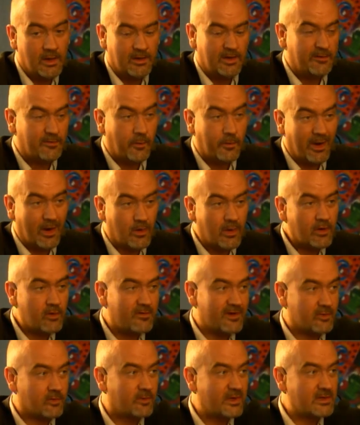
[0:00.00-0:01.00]
il faut pas croire
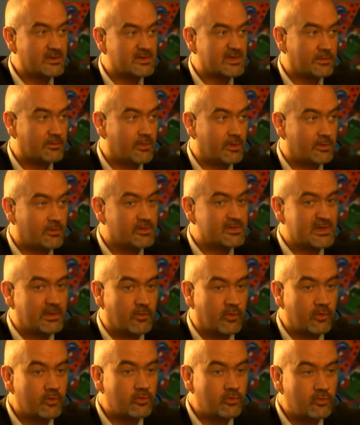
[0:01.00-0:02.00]
qu'on va tomber dans dans un
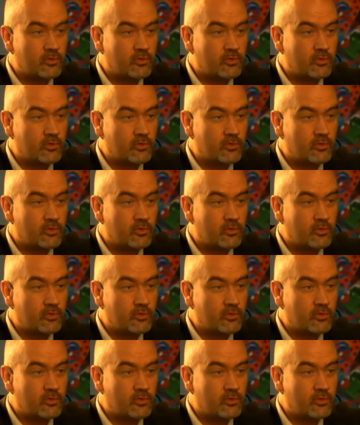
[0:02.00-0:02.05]
monde